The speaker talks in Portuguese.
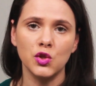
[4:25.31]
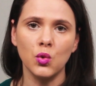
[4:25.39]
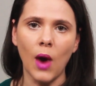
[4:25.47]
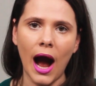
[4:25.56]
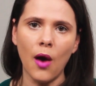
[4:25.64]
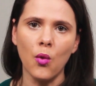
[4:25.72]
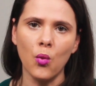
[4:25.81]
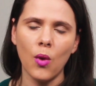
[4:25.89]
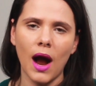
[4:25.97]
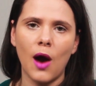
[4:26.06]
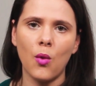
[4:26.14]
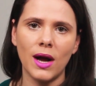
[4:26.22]
do A1
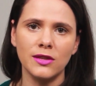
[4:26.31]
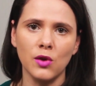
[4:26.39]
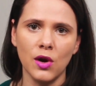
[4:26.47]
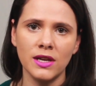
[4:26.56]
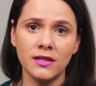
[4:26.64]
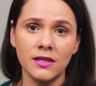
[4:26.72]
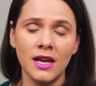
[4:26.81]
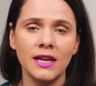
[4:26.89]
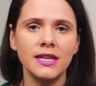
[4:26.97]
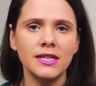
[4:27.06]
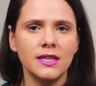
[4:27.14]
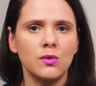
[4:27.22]
ao A2,
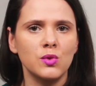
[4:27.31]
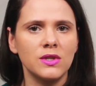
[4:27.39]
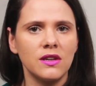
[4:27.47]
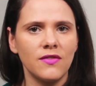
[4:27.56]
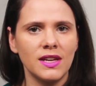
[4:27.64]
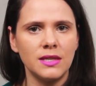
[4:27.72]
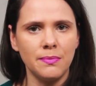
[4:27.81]
que são os níveis